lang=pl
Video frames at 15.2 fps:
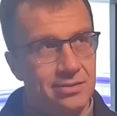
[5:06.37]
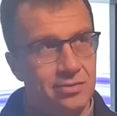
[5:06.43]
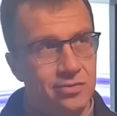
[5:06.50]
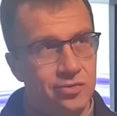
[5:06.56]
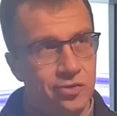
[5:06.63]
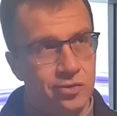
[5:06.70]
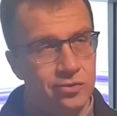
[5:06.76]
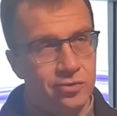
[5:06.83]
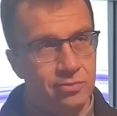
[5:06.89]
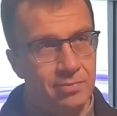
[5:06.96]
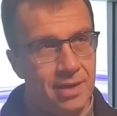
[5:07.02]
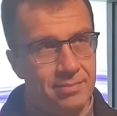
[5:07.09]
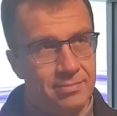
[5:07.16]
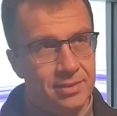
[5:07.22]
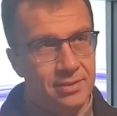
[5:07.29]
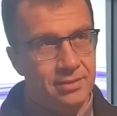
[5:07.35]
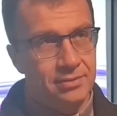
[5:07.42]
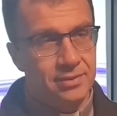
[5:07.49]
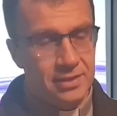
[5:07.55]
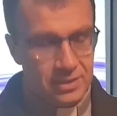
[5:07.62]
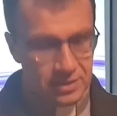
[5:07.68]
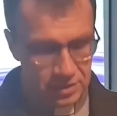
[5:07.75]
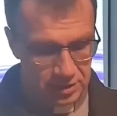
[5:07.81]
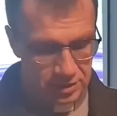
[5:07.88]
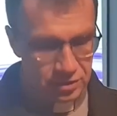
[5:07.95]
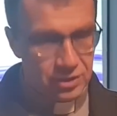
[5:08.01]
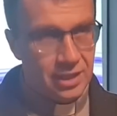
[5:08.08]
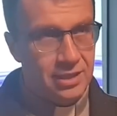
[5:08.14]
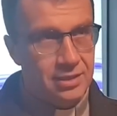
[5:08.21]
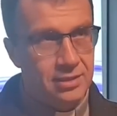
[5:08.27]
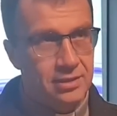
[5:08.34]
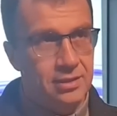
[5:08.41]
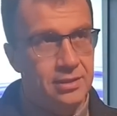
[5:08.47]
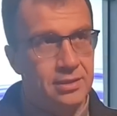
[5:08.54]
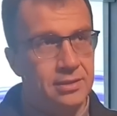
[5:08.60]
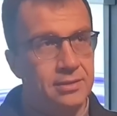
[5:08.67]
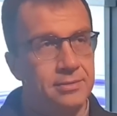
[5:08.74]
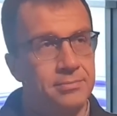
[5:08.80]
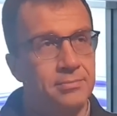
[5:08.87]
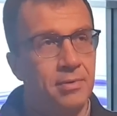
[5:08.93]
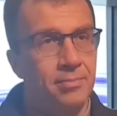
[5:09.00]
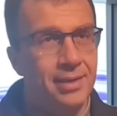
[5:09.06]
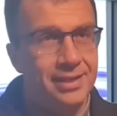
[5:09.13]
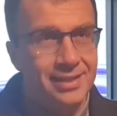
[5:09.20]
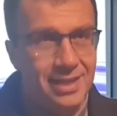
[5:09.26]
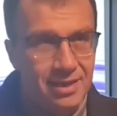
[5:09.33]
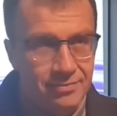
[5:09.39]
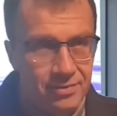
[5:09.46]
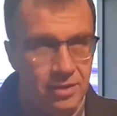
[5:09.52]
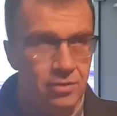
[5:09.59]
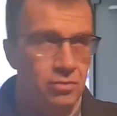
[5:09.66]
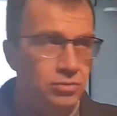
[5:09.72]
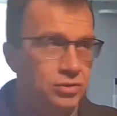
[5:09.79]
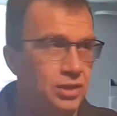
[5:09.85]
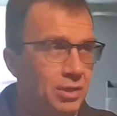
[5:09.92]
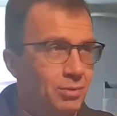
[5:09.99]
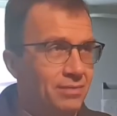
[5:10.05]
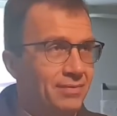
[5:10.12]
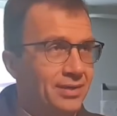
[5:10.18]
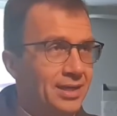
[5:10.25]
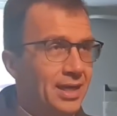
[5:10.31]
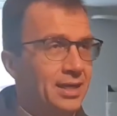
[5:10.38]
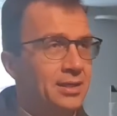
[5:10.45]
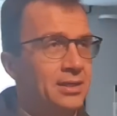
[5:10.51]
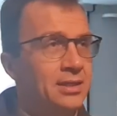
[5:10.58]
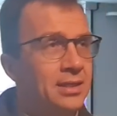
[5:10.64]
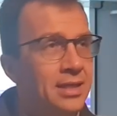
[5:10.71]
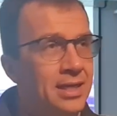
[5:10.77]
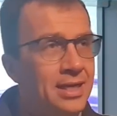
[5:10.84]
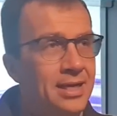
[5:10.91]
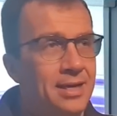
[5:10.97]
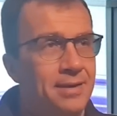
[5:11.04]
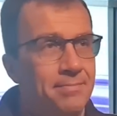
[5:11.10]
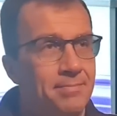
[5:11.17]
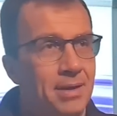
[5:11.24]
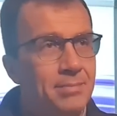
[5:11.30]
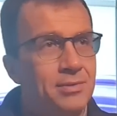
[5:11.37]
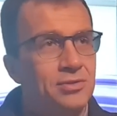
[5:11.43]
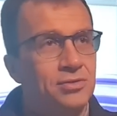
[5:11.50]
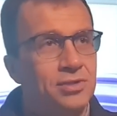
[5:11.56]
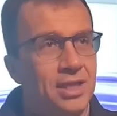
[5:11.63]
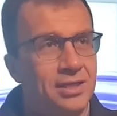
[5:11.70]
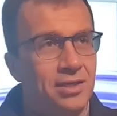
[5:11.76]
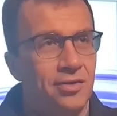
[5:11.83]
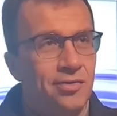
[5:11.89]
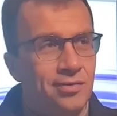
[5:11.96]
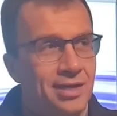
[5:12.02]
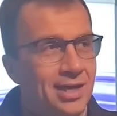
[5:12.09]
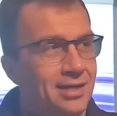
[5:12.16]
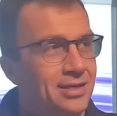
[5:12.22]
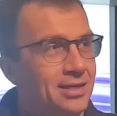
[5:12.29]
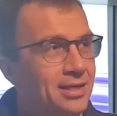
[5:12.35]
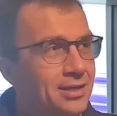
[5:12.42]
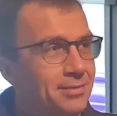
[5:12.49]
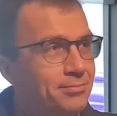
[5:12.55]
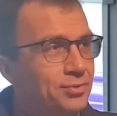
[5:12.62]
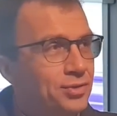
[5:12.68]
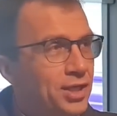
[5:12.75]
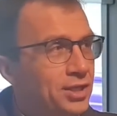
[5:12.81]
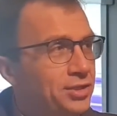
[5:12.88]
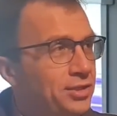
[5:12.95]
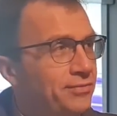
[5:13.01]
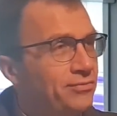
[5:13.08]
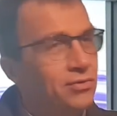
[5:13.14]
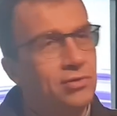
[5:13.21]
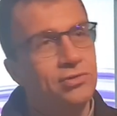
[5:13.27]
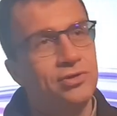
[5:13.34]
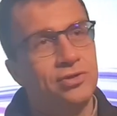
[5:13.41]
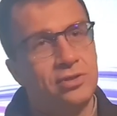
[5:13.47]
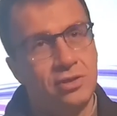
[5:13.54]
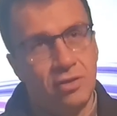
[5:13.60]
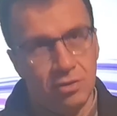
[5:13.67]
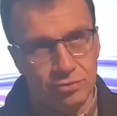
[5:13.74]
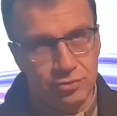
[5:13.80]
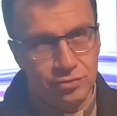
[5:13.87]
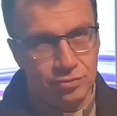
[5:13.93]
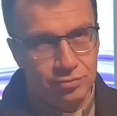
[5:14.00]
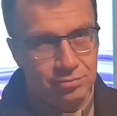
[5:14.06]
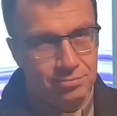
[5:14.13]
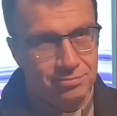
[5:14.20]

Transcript: to, to co mam, e, tych, tych trzech e, momentach tego rozdziału Ewangelii, mamy coś takiego jak przeciwności losu.